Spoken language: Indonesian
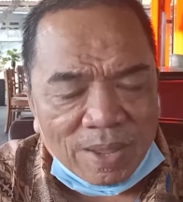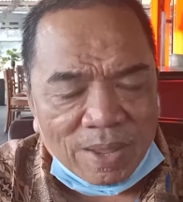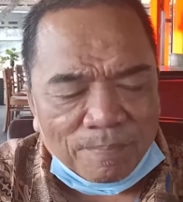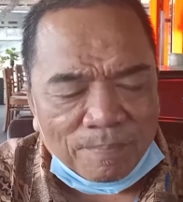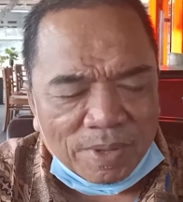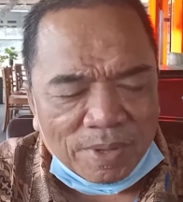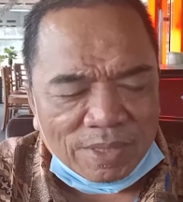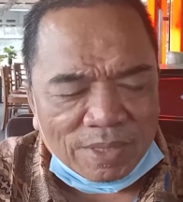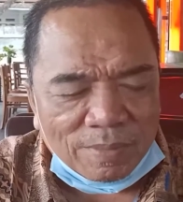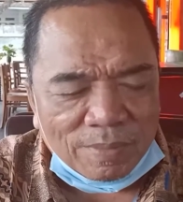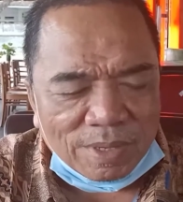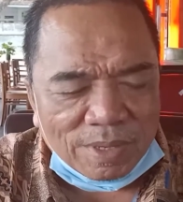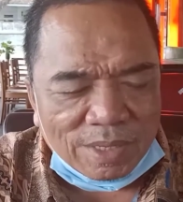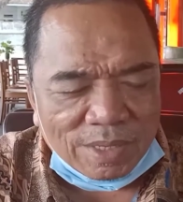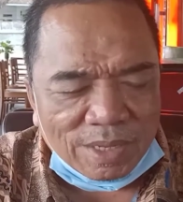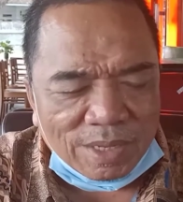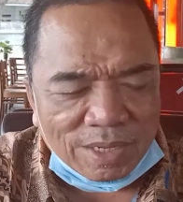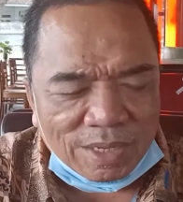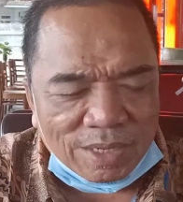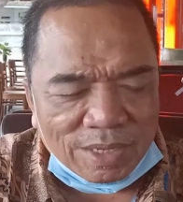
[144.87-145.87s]
apa
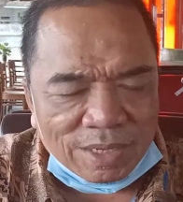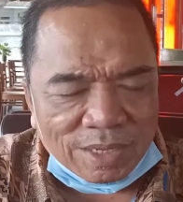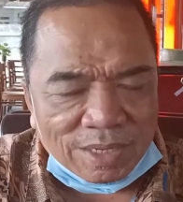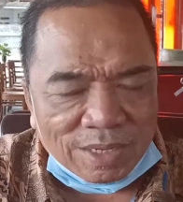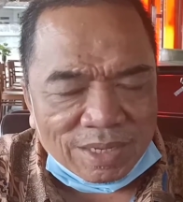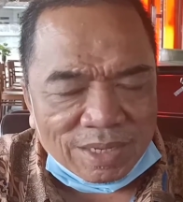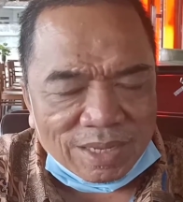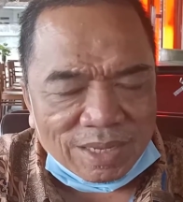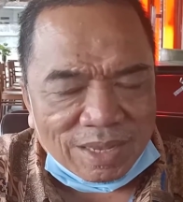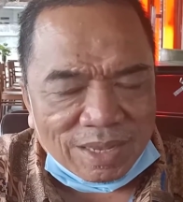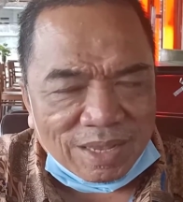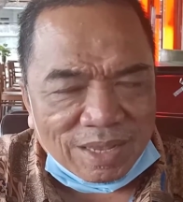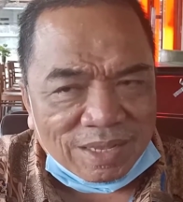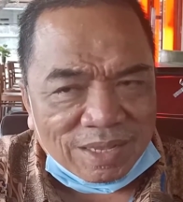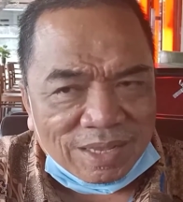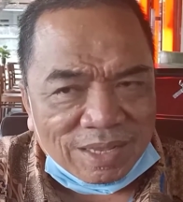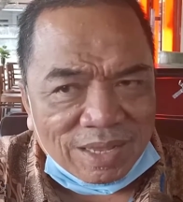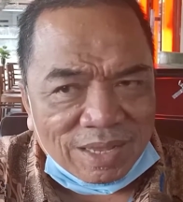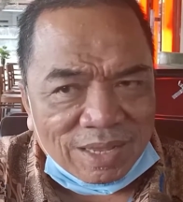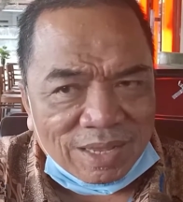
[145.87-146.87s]
namanya uh,
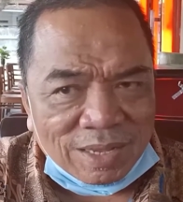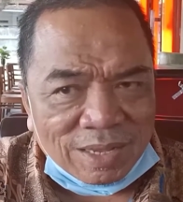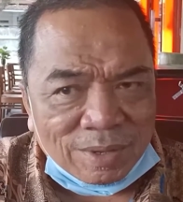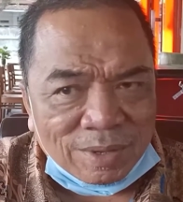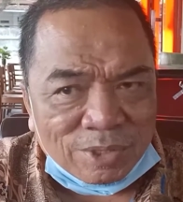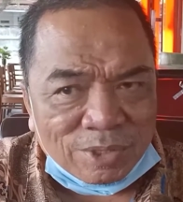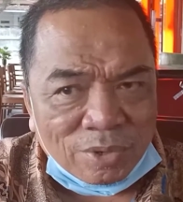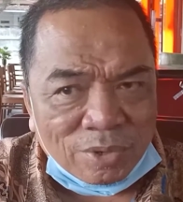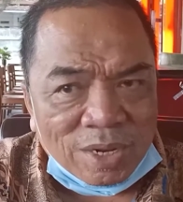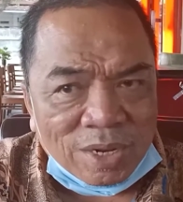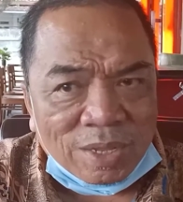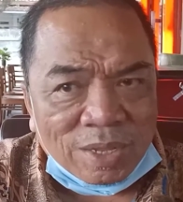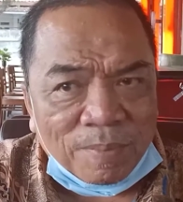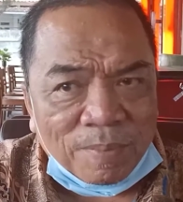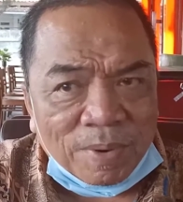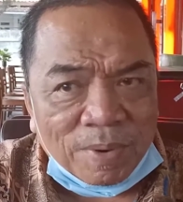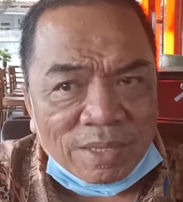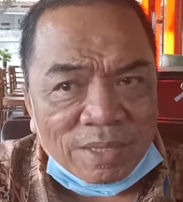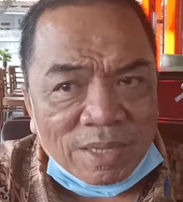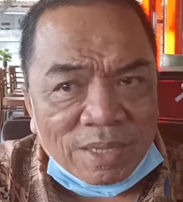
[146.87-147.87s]
uh, seorang
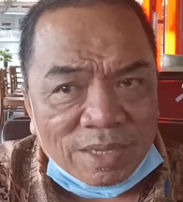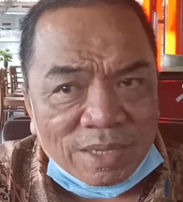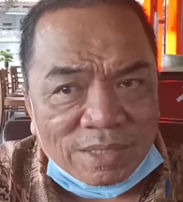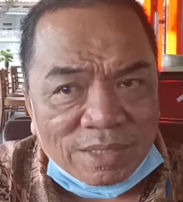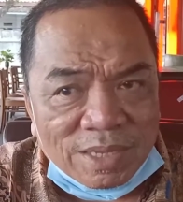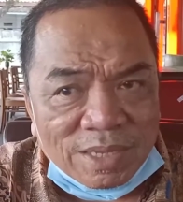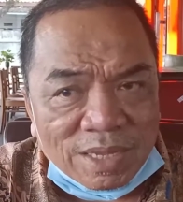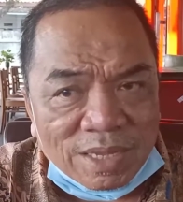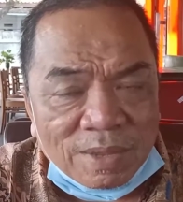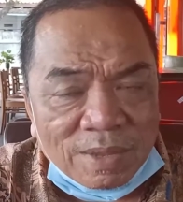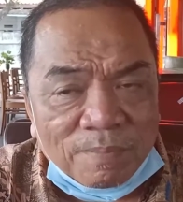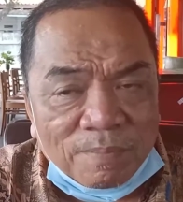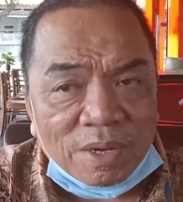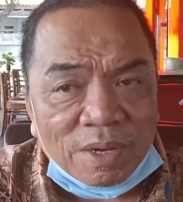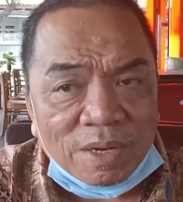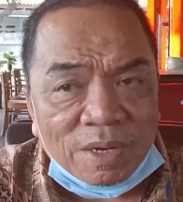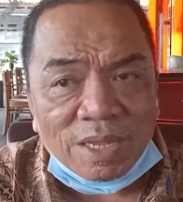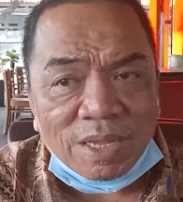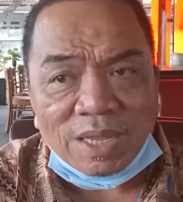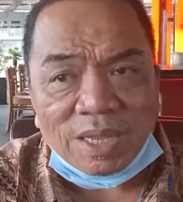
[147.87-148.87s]
kepala dinas yang
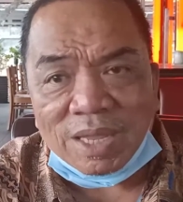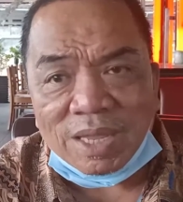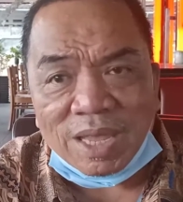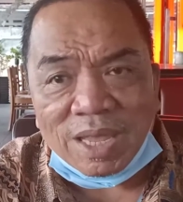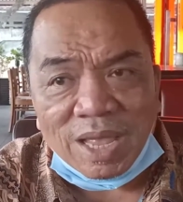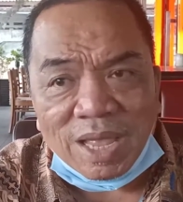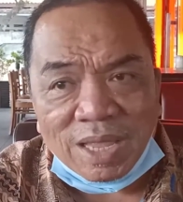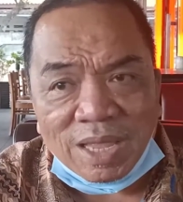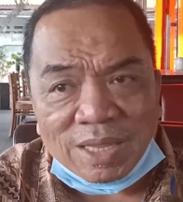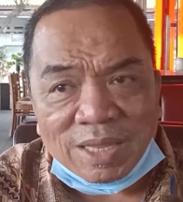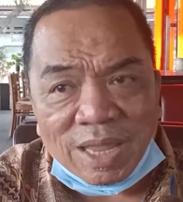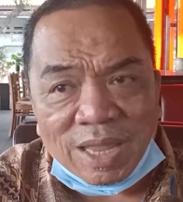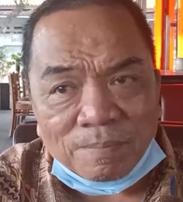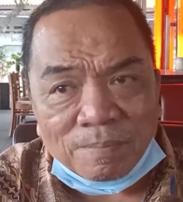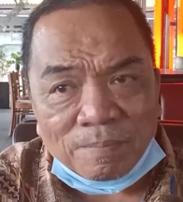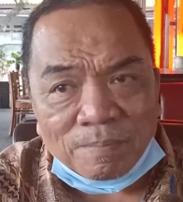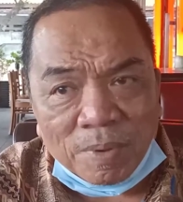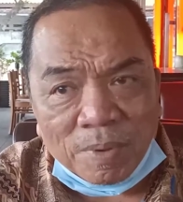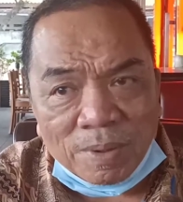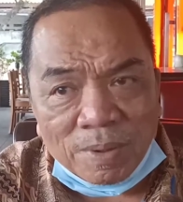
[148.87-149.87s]
dipilih
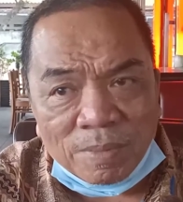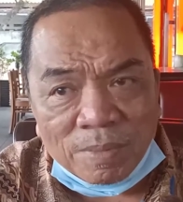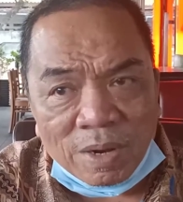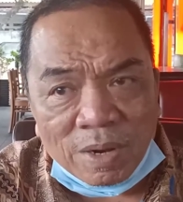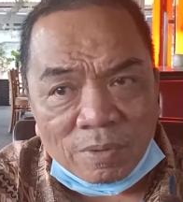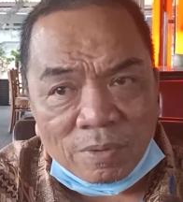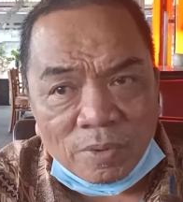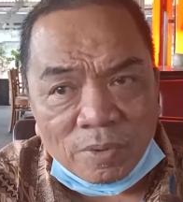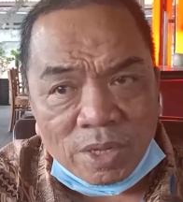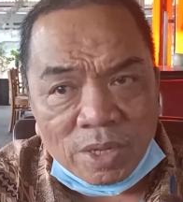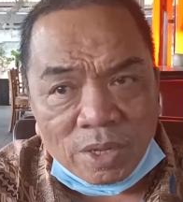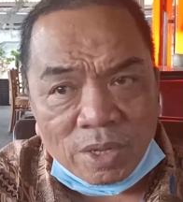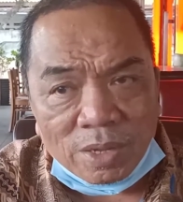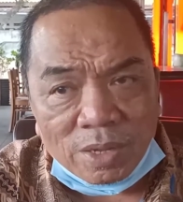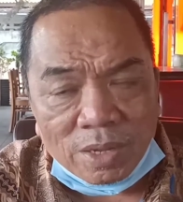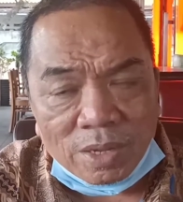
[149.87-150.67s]
tanpa melalui